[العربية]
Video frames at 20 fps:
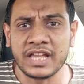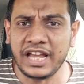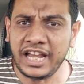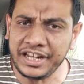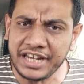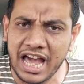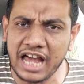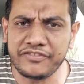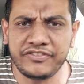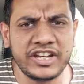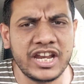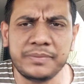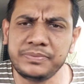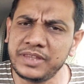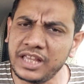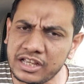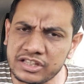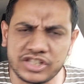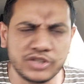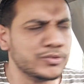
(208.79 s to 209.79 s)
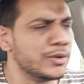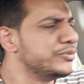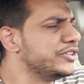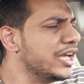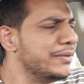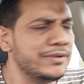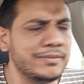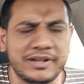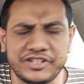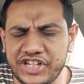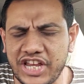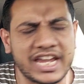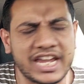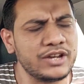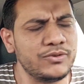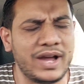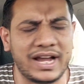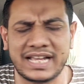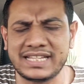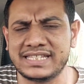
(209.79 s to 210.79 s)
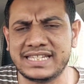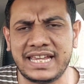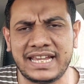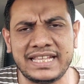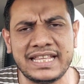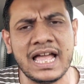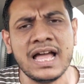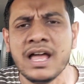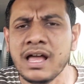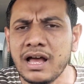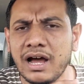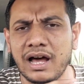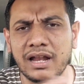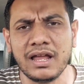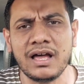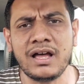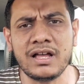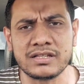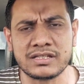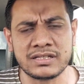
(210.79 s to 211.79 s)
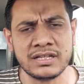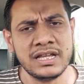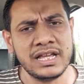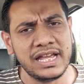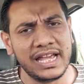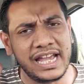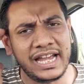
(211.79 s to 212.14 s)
احنا عارفينها بتخصم وبتعمل مشاكل وحاجات زي كده خلاص